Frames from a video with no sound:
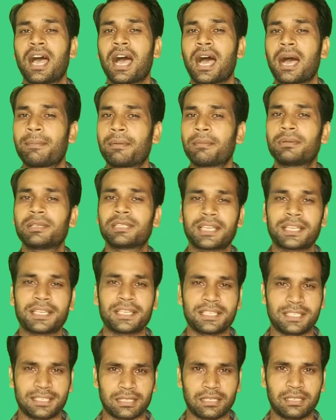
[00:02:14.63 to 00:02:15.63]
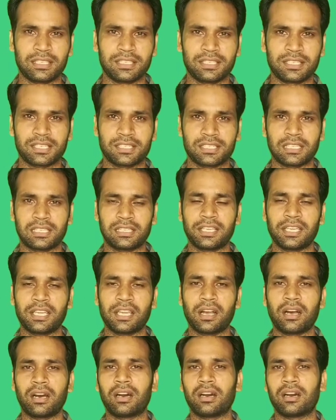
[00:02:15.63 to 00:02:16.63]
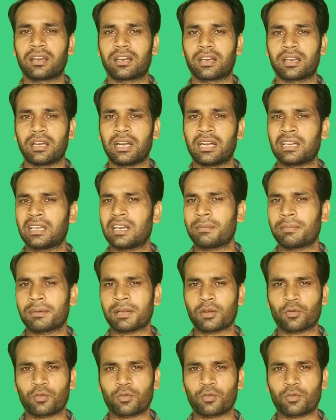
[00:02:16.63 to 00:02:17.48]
आप बताइए जल्दी से जल्दी और अगर आपका